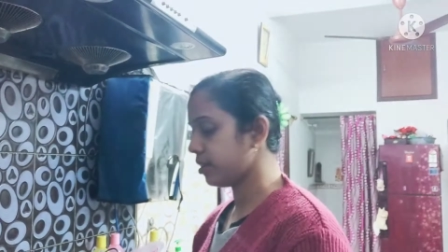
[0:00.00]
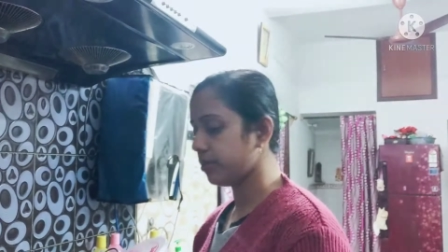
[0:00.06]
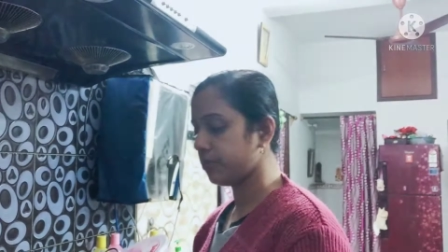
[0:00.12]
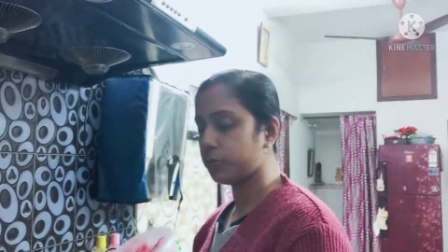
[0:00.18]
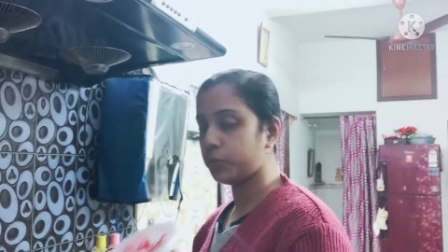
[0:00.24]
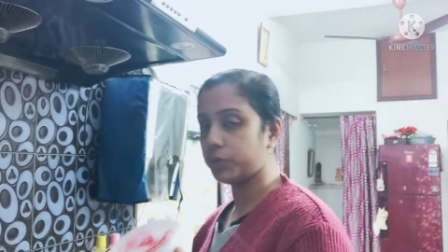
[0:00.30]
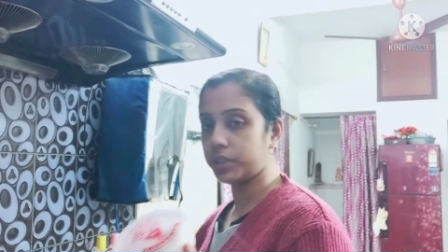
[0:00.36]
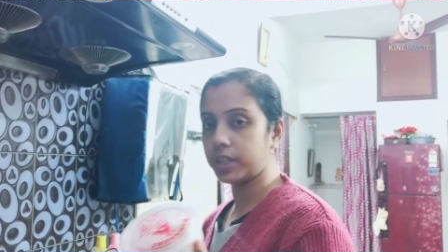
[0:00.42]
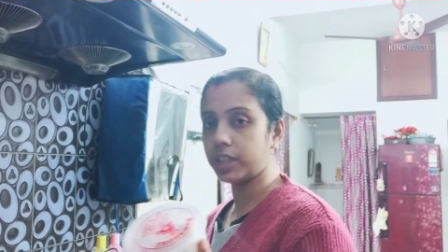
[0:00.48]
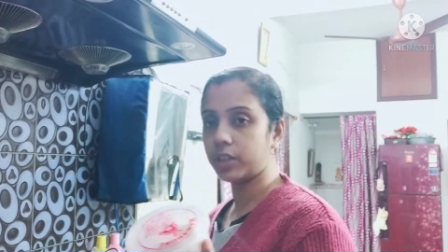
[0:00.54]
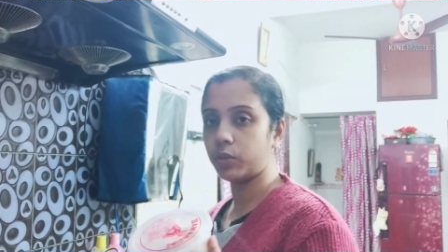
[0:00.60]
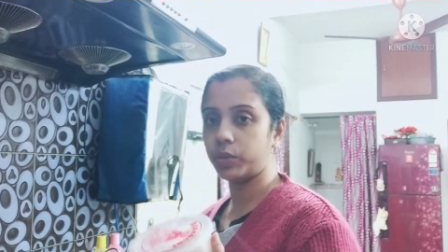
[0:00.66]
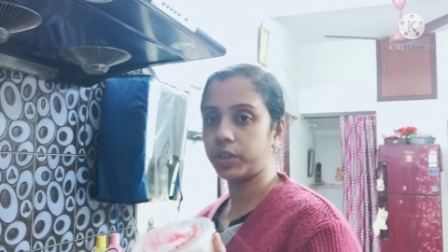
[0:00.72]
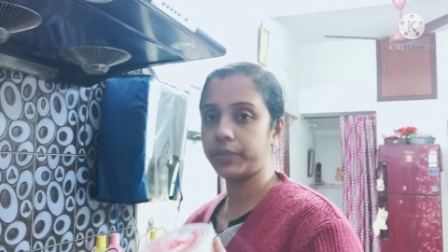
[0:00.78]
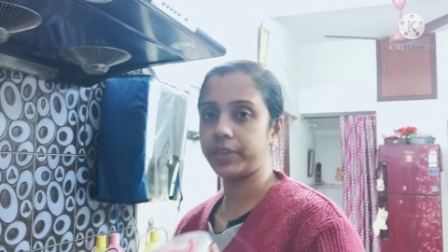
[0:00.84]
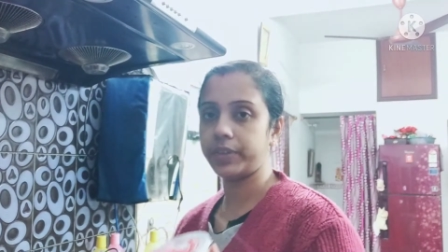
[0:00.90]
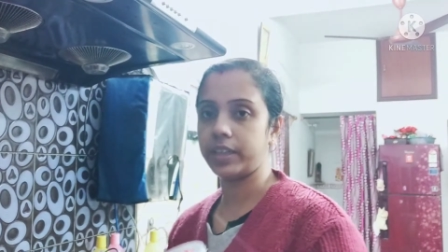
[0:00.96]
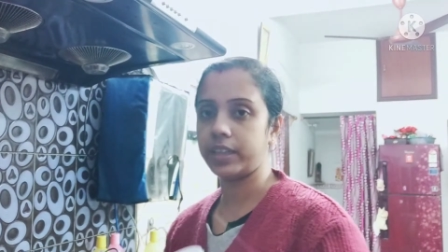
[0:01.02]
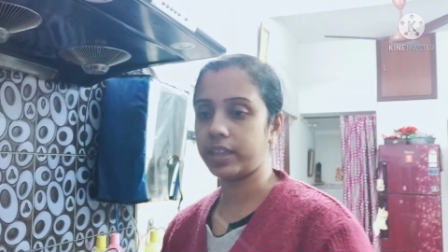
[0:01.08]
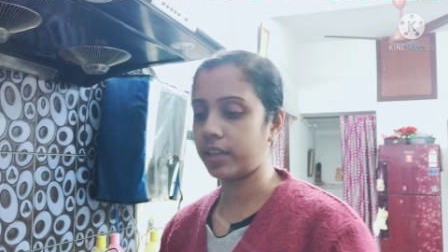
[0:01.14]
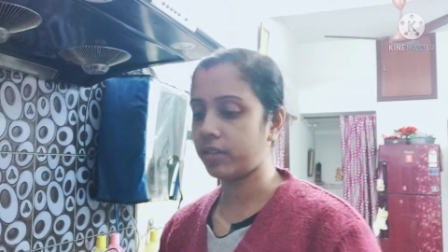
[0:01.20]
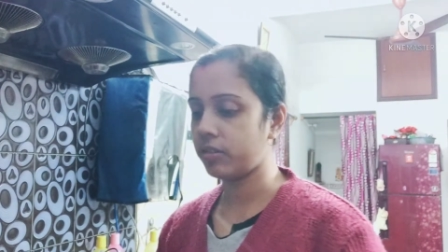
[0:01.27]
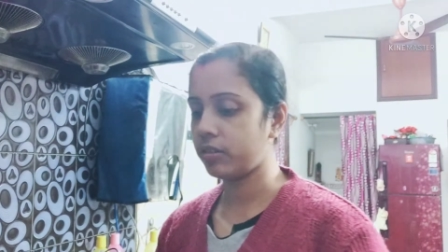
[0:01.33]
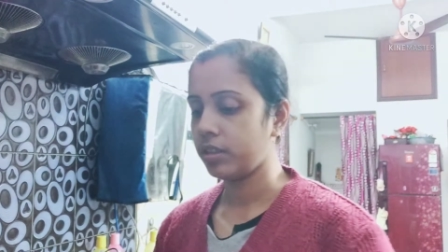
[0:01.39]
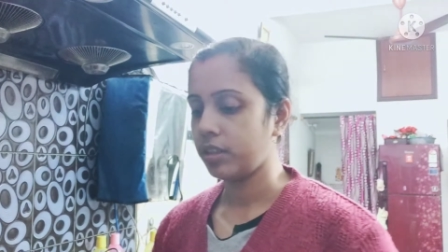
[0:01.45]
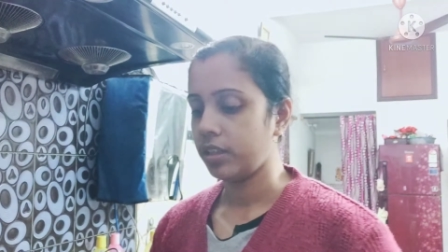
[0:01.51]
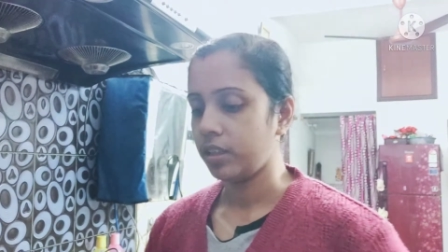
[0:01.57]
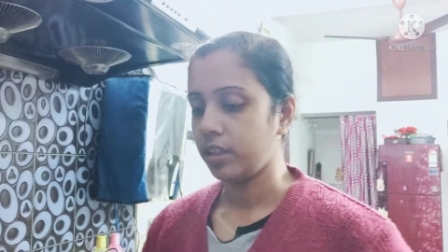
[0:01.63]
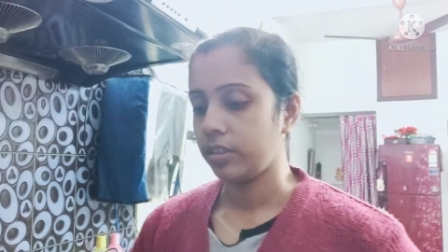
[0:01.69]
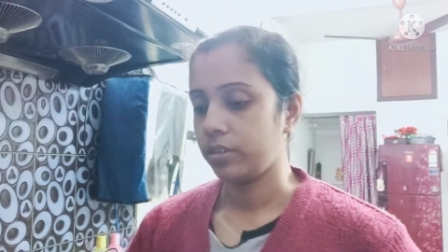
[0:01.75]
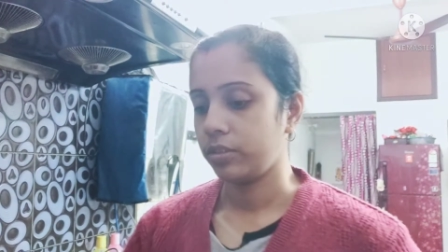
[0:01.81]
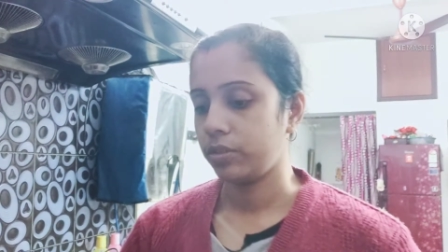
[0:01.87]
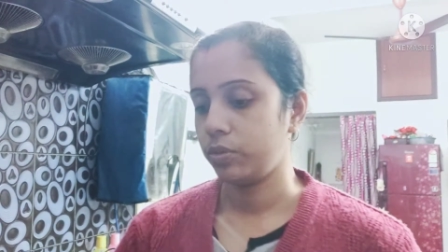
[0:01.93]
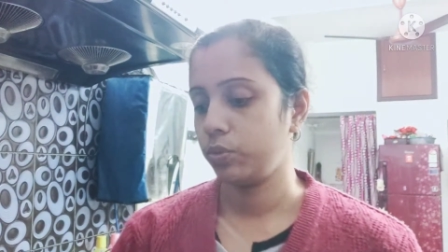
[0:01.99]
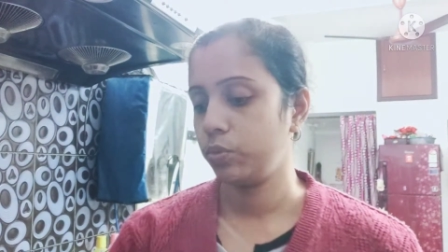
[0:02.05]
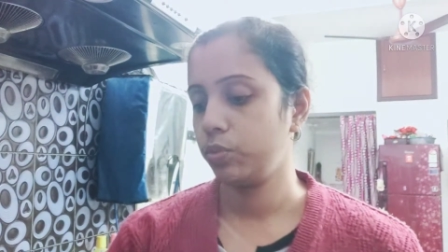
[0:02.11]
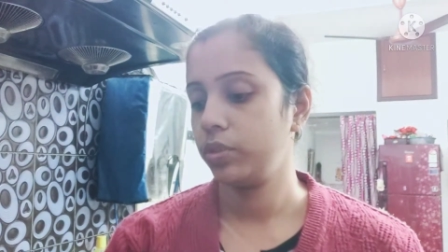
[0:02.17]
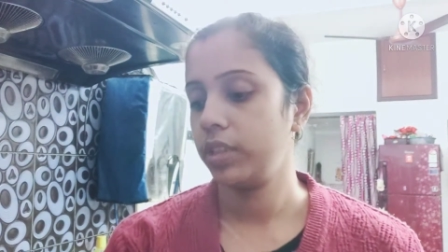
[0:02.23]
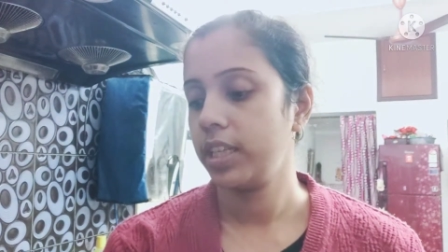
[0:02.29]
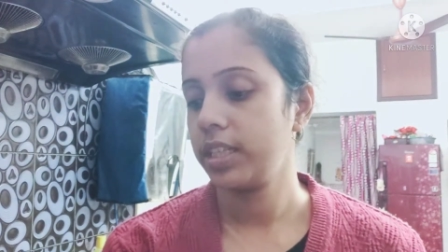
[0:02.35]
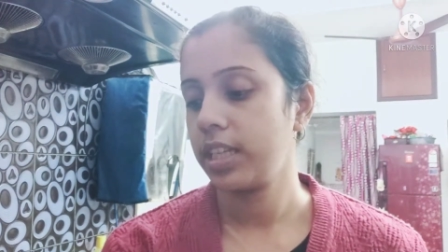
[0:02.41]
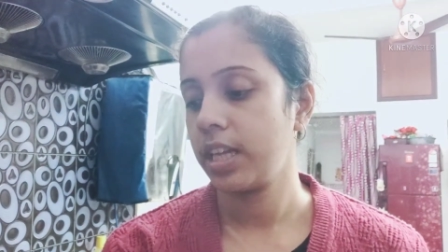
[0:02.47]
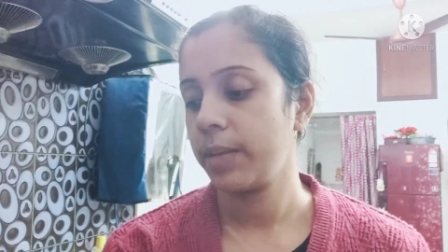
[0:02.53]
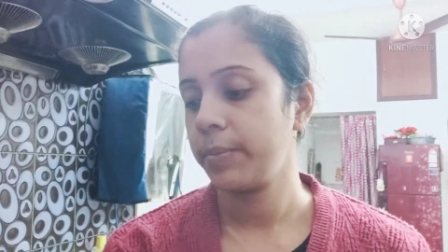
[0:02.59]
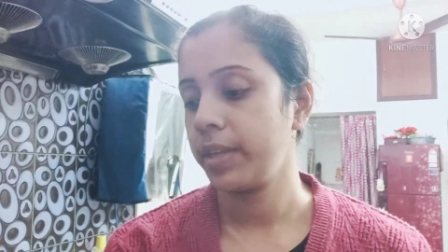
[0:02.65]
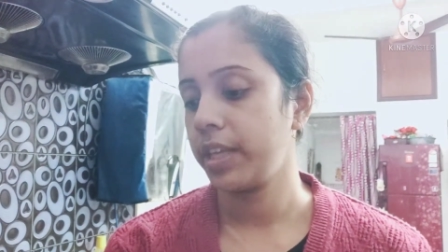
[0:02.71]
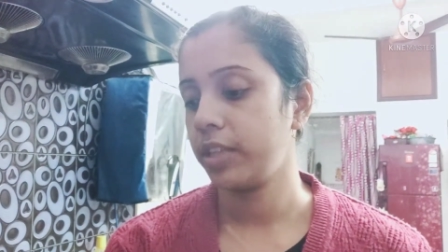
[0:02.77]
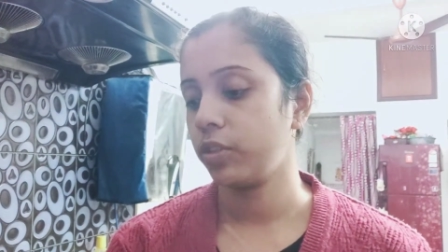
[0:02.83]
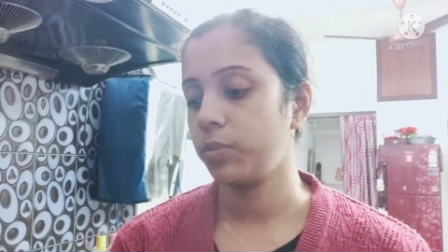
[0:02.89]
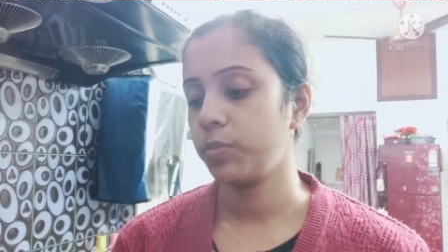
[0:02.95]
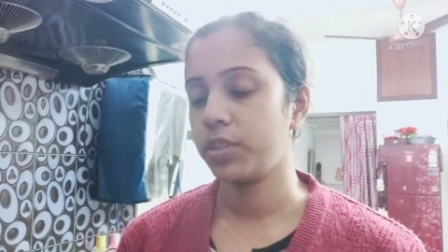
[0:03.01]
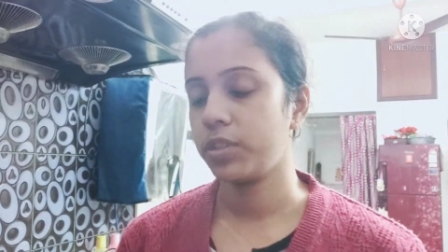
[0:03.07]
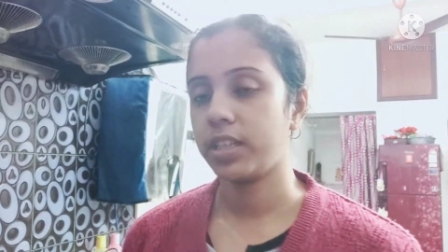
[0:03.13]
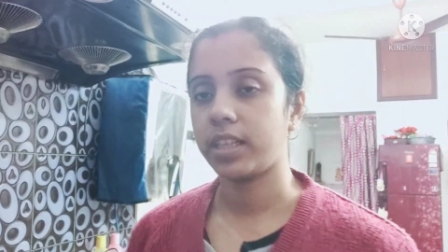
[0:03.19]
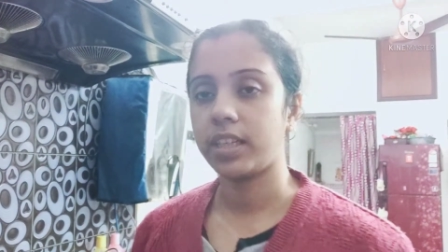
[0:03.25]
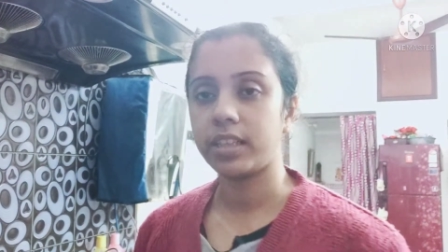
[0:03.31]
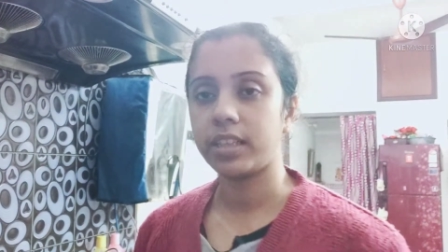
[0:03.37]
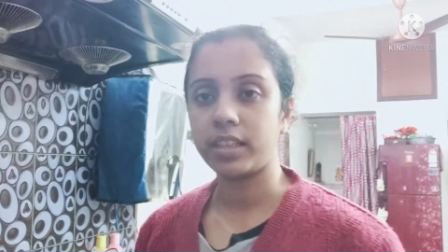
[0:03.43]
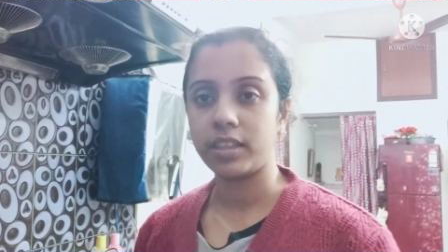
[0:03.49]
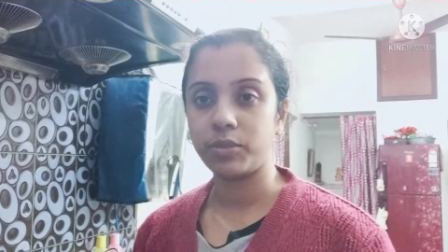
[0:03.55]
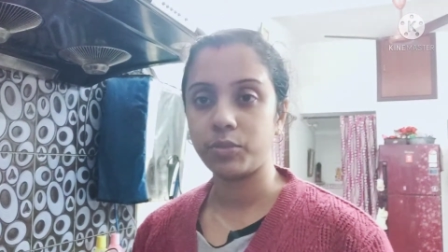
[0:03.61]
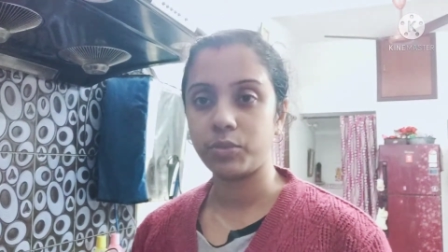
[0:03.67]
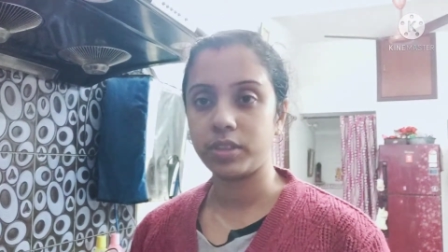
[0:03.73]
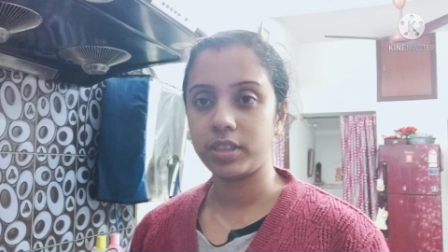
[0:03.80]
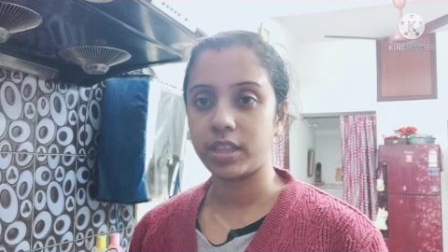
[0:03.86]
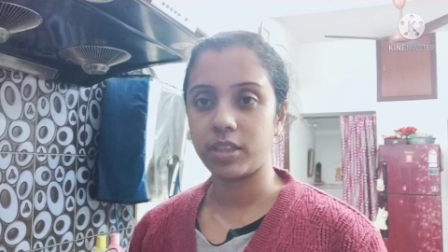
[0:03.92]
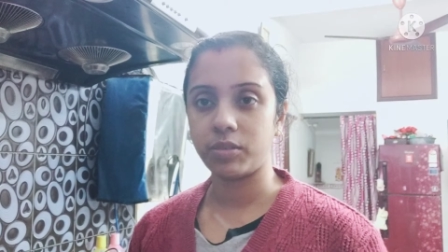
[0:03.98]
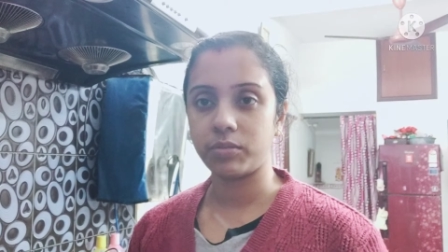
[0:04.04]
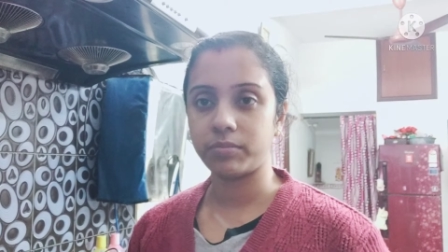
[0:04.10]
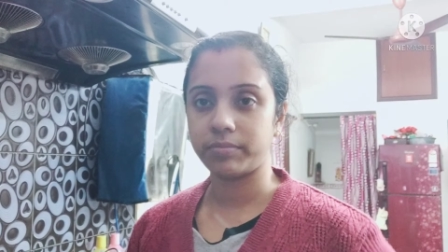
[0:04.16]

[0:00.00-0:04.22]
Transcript: রুটিটাও করে ফেলি কারণ দুধের সামনে এতক্ষণ বসে থাকলে রুটিটাও